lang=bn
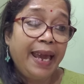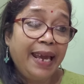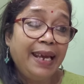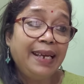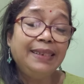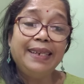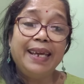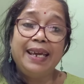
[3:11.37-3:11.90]
এই
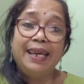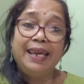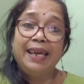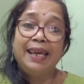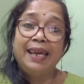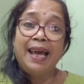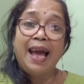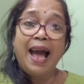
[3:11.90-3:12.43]
যে
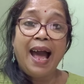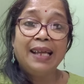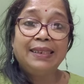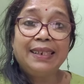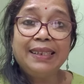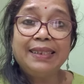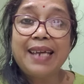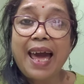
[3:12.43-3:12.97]

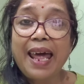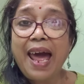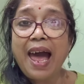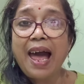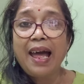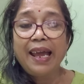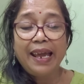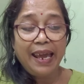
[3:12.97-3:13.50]
আজকে যারা
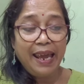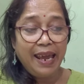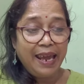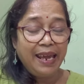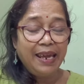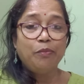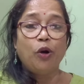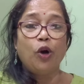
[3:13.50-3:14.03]

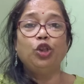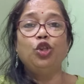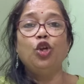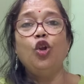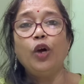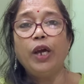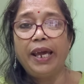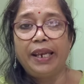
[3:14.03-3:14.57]
এই
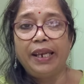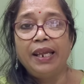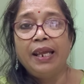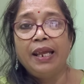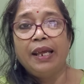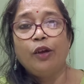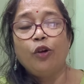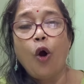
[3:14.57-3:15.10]
ভদ্রলোকের
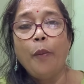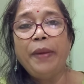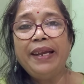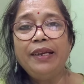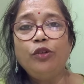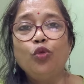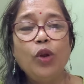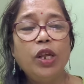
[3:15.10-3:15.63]

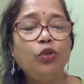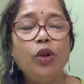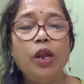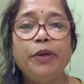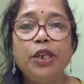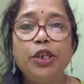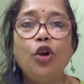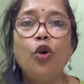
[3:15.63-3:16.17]
কমেন্ট তুলে তুলে
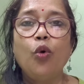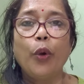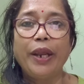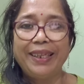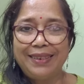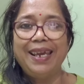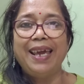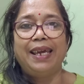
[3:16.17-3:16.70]
ভিডিও
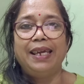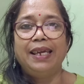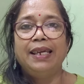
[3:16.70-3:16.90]
করেছে